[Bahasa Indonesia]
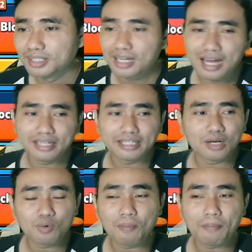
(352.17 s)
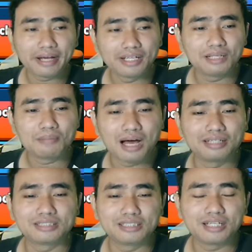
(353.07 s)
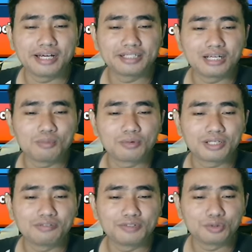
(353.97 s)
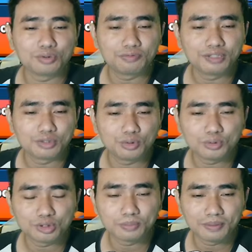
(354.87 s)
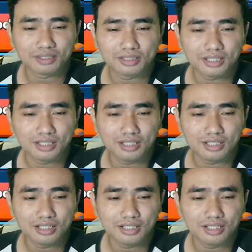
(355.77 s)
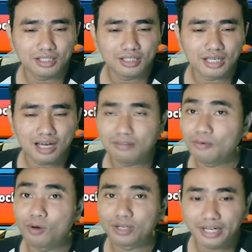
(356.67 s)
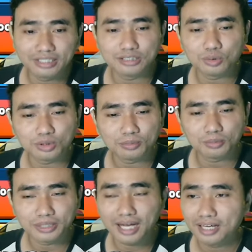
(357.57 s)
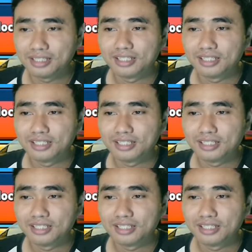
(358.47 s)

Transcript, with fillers: dan yang gue pengenin banget sih kayaknya mungkin fitur-fitur seperti ya Fall Guys itu temen ya